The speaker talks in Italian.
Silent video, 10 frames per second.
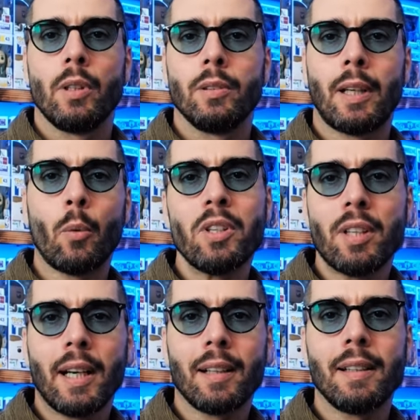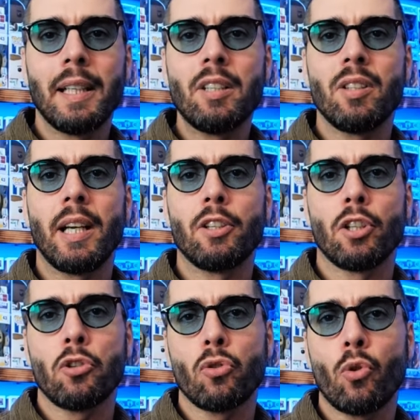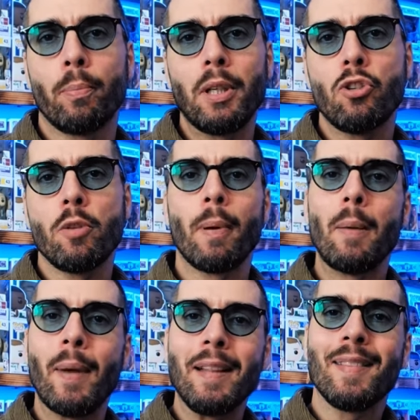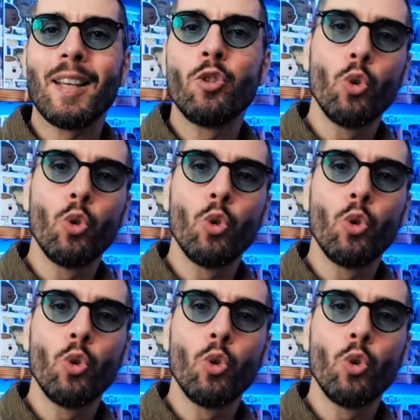Tra queste caratteristiche ce ne sono principalmente